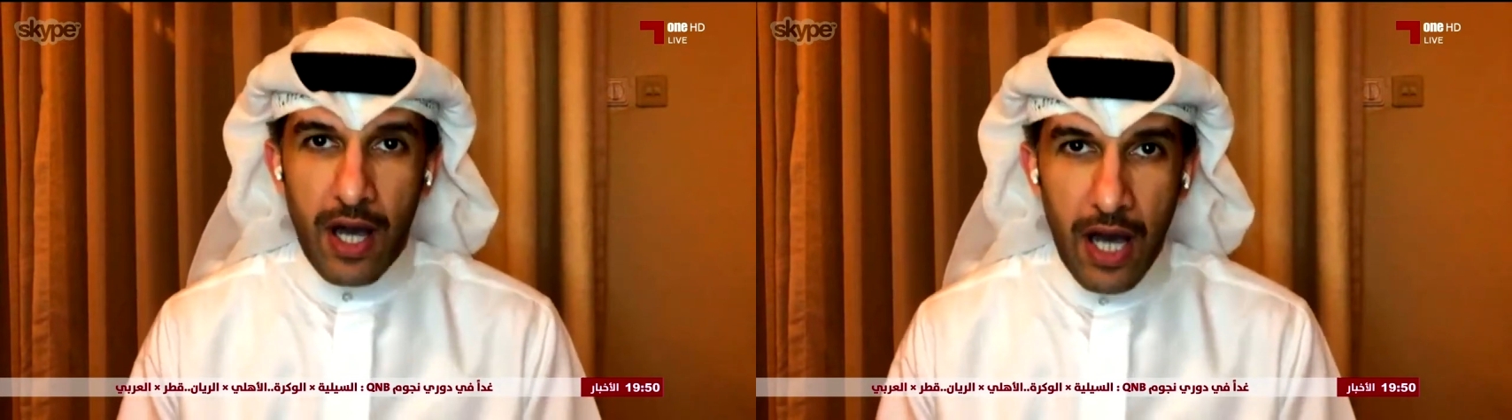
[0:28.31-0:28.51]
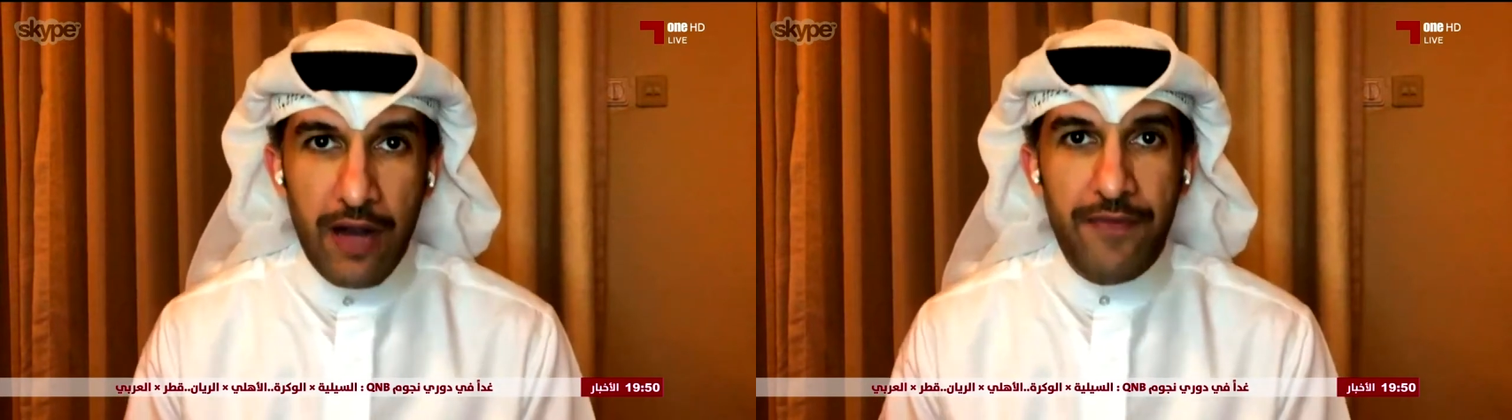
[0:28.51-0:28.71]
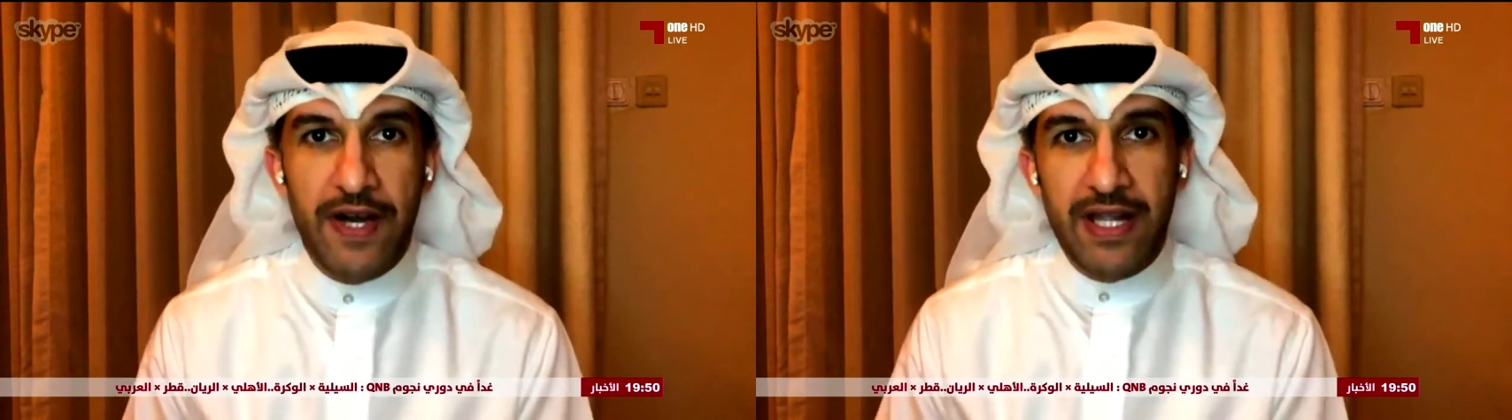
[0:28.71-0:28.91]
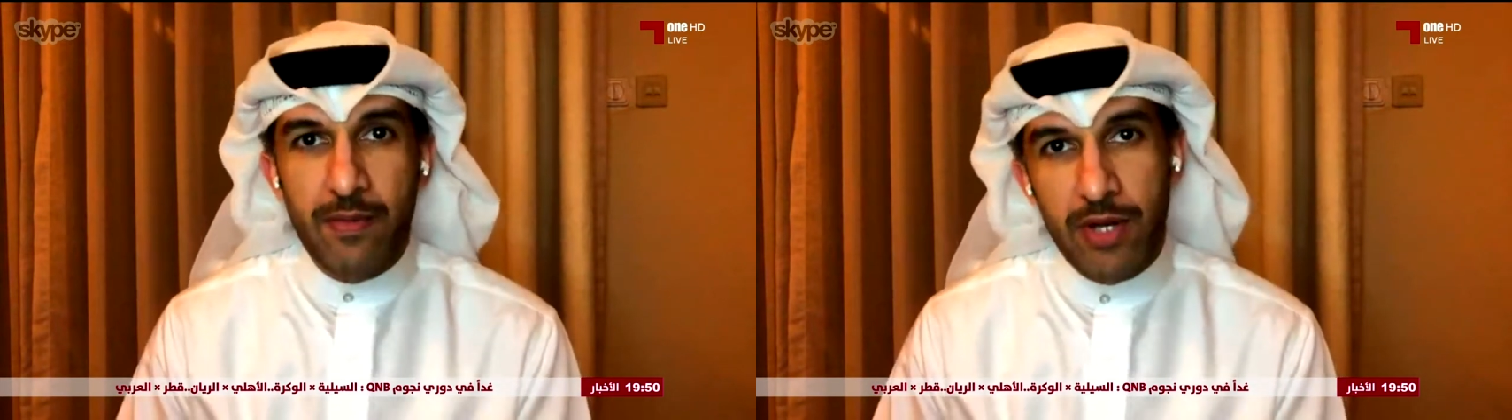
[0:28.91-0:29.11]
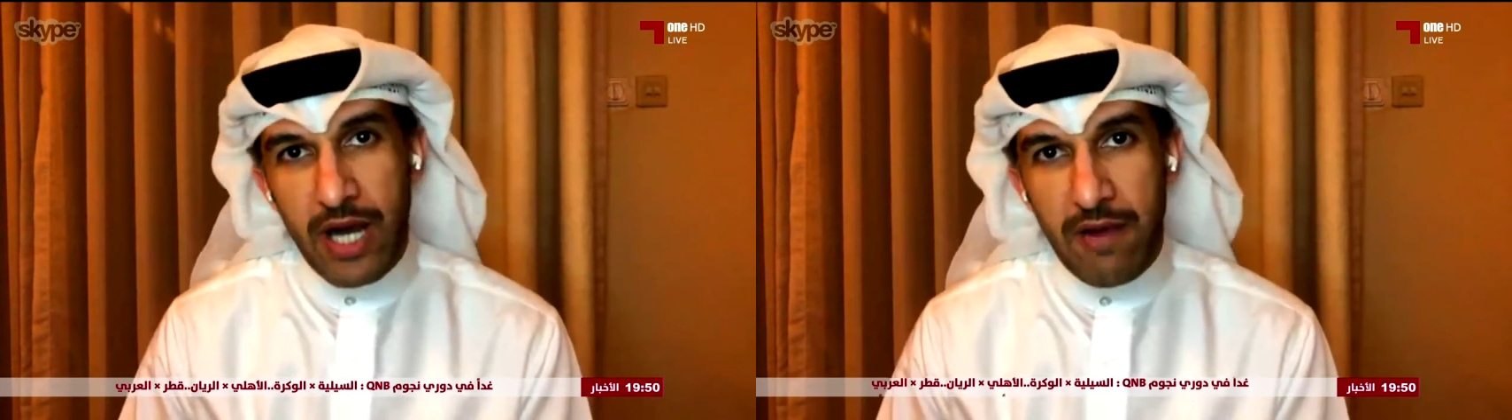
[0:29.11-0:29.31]
هل
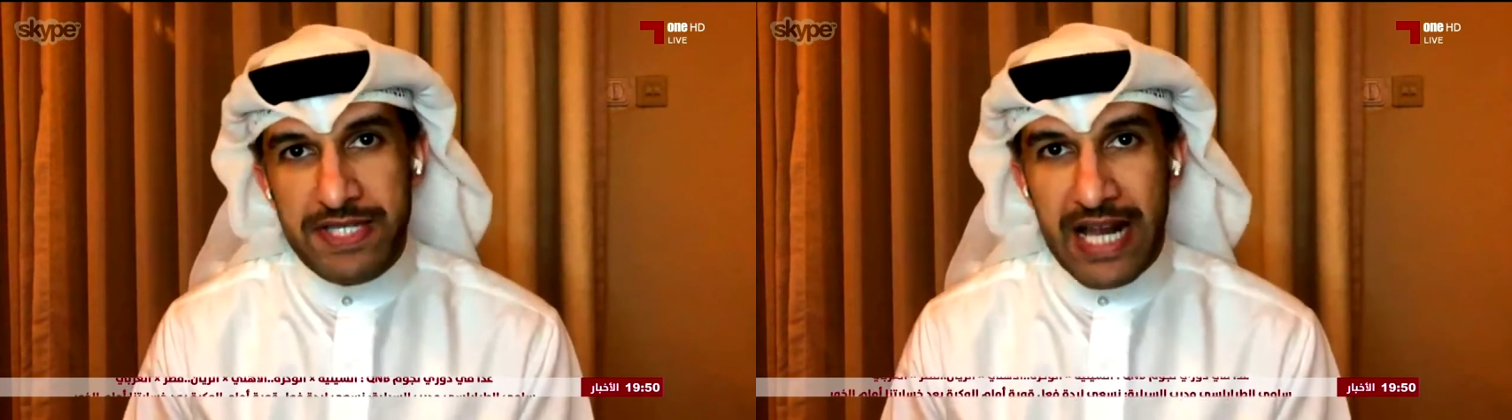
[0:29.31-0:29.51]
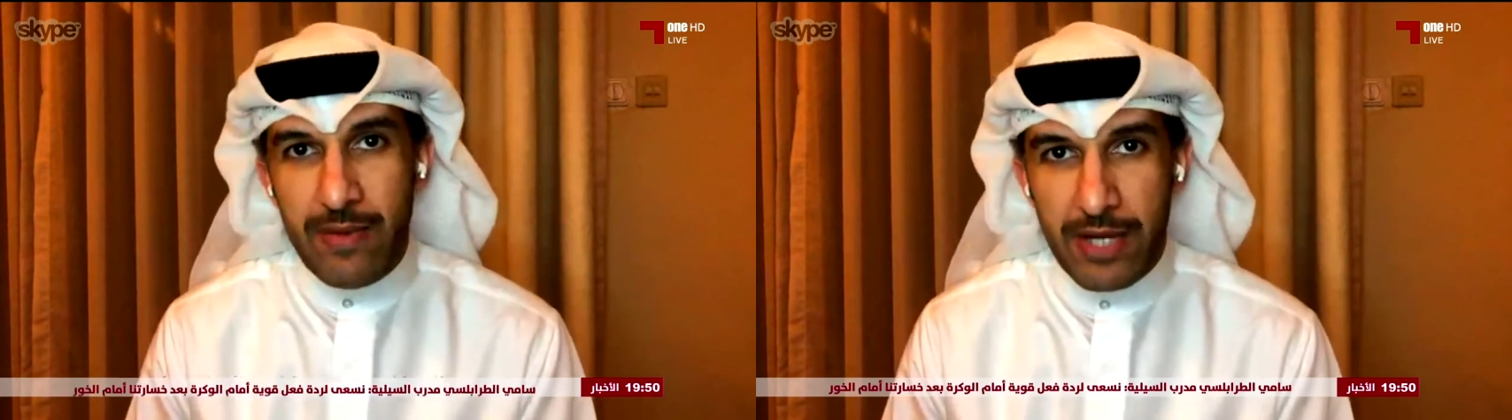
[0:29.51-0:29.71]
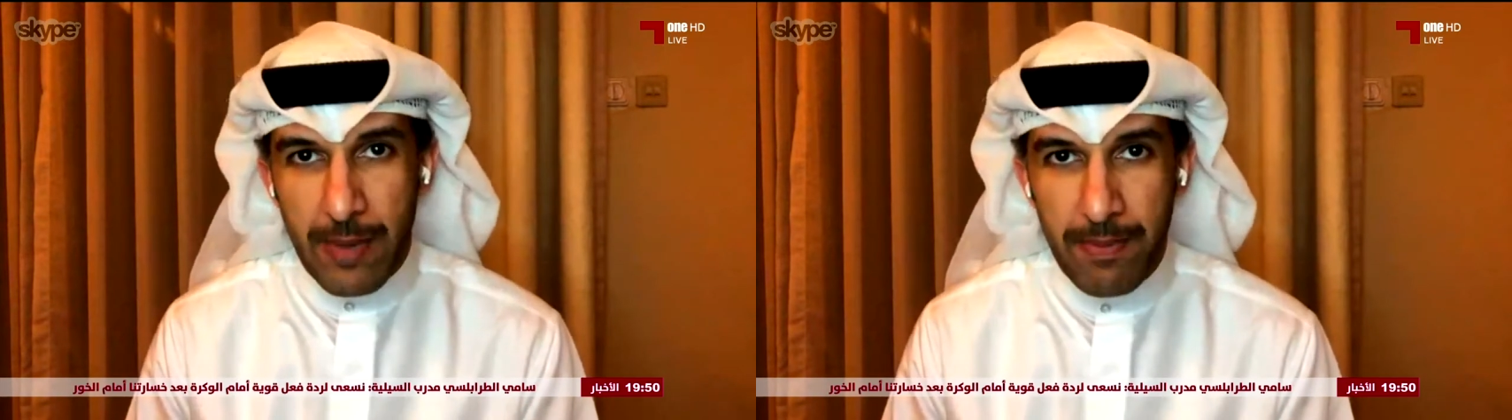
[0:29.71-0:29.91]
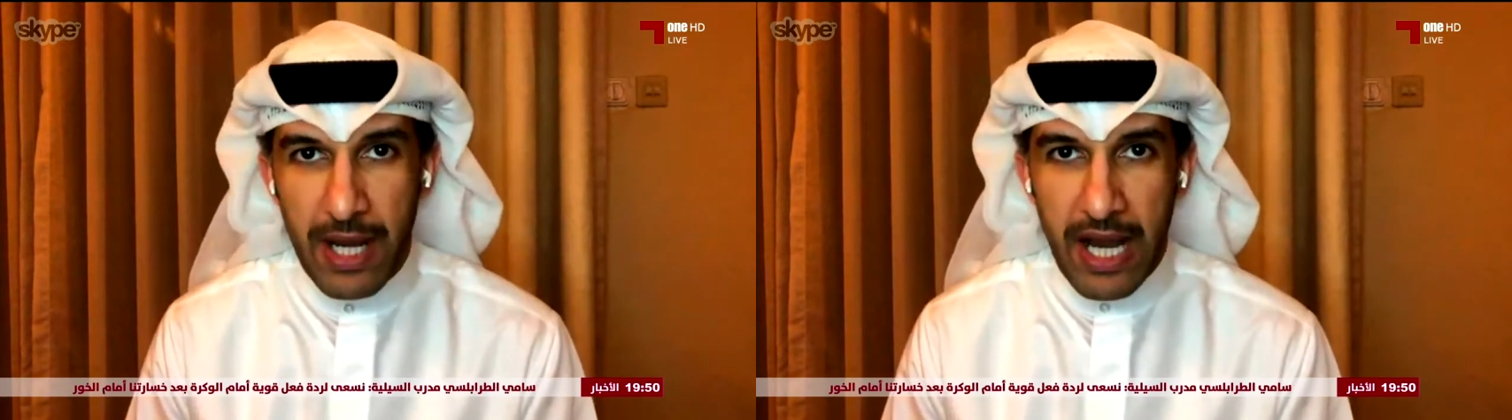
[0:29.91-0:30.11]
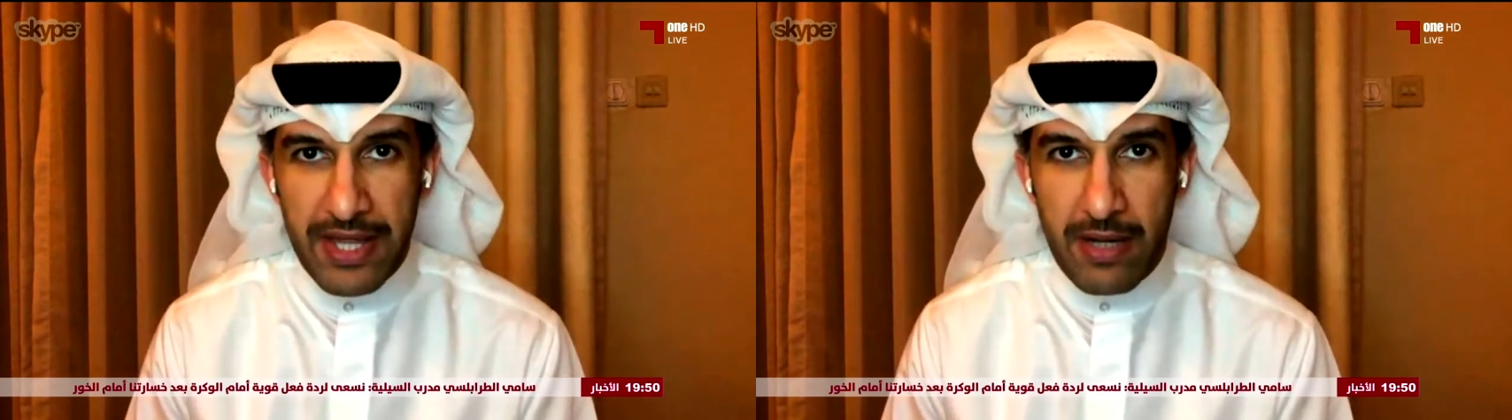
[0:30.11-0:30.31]
فعلا منافس على
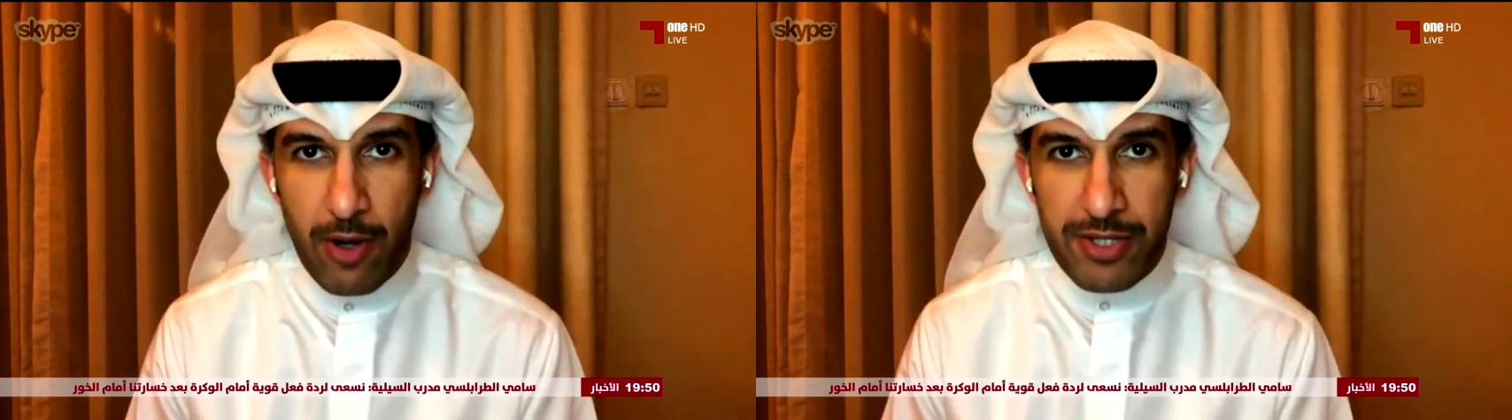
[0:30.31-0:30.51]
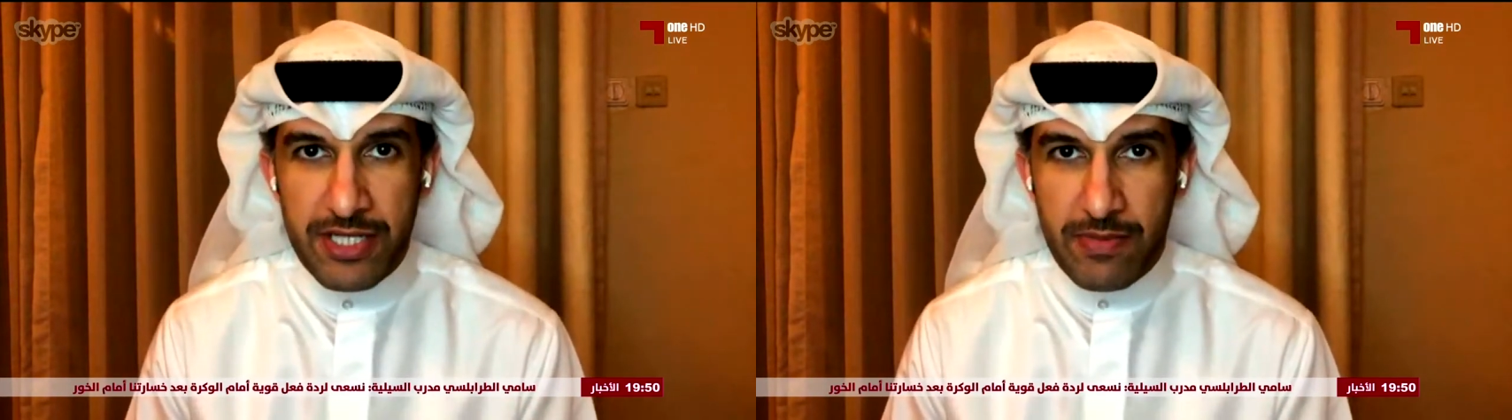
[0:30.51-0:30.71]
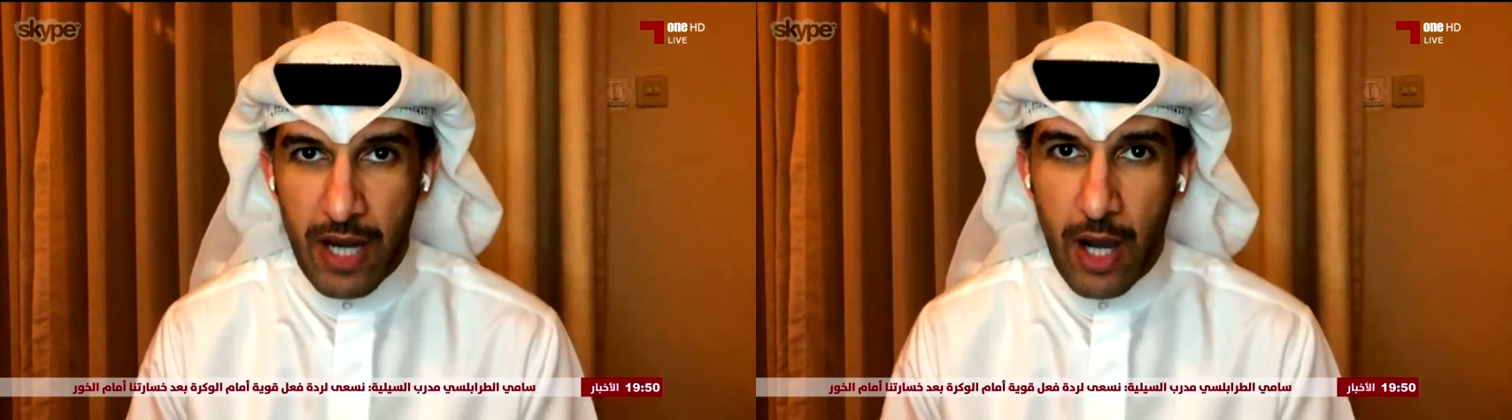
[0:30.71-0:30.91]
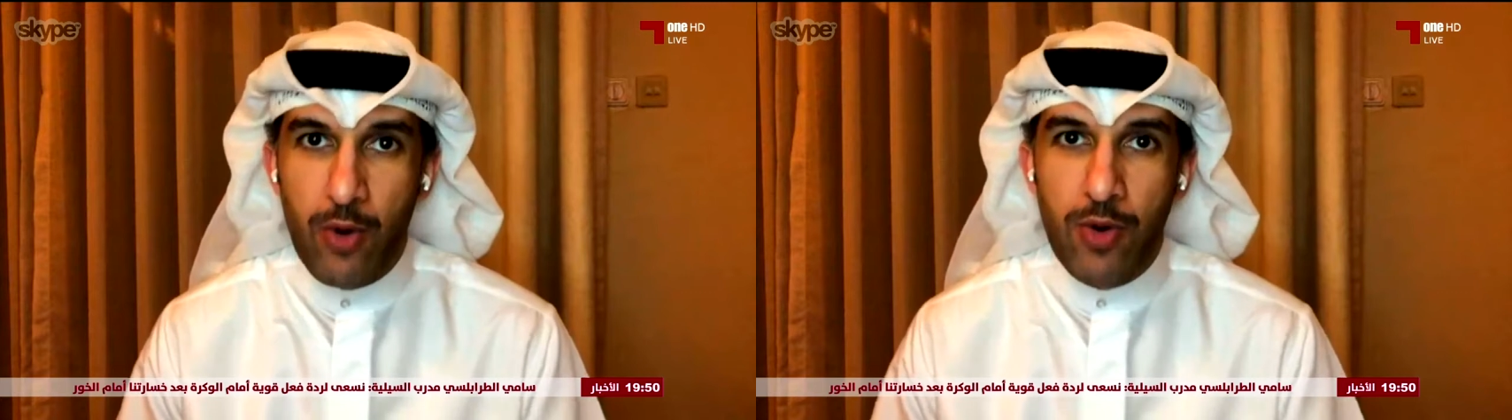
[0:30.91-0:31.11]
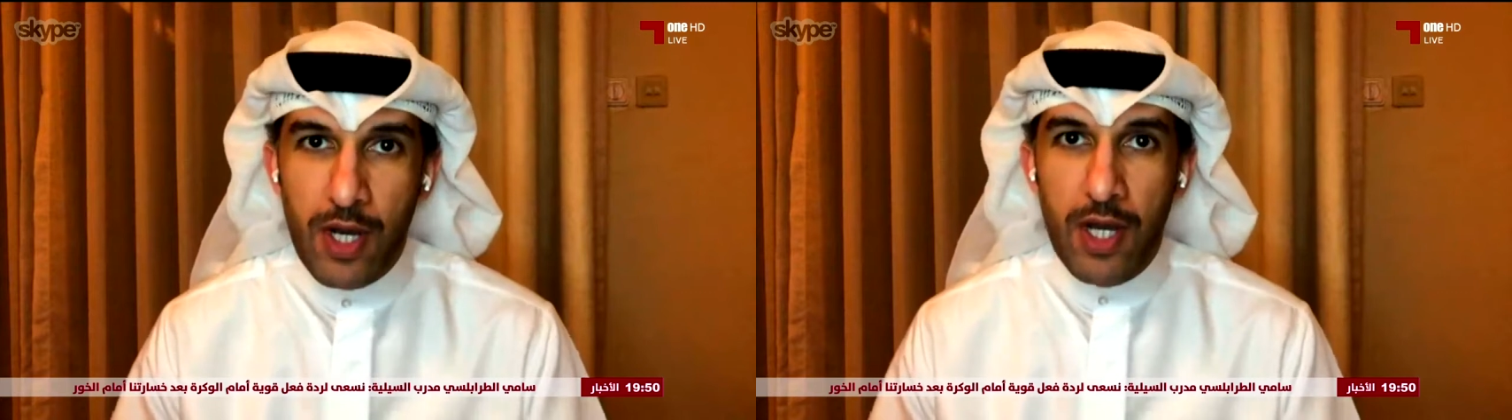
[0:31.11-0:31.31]
المربع هذا الموسم
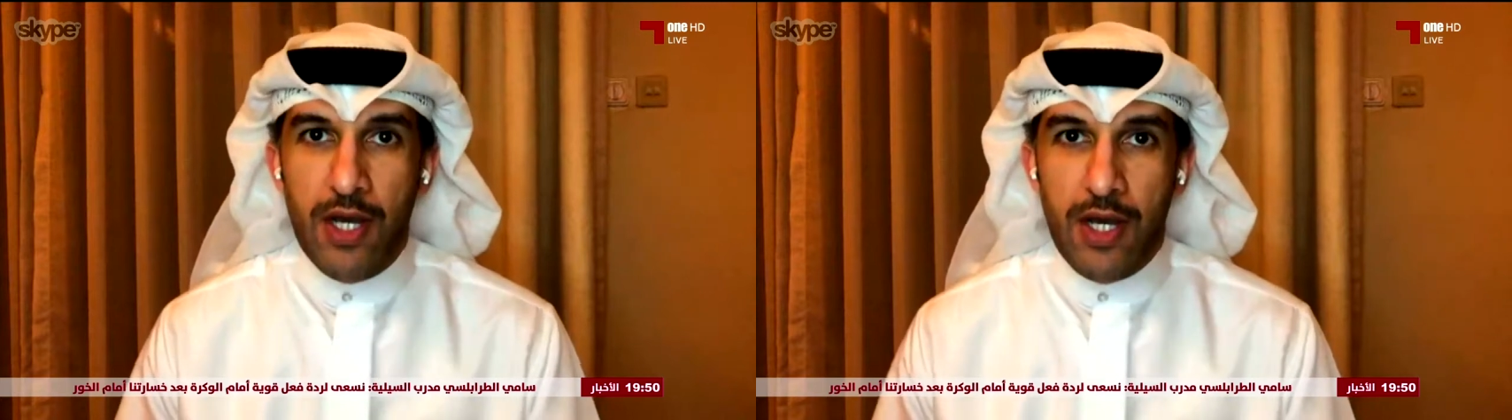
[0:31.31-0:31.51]
او